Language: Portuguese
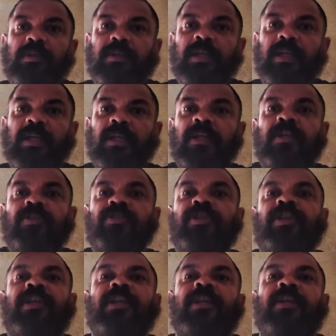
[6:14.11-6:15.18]
né,
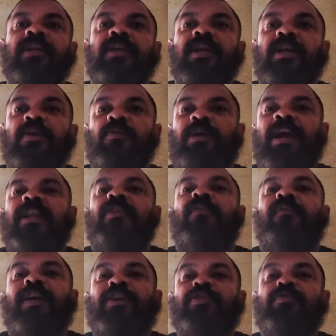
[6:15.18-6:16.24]
de que o cara
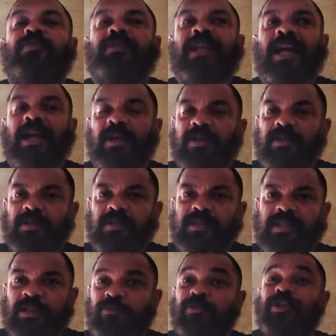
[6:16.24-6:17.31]
não vai escutar
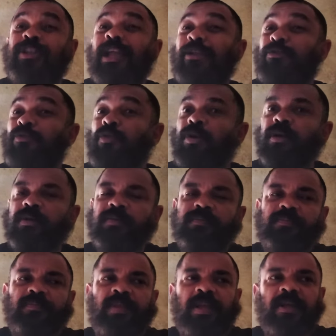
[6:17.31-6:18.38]
ser um ditador
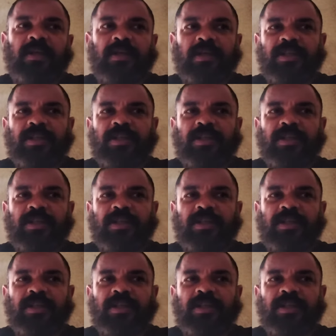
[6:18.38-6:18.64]
né?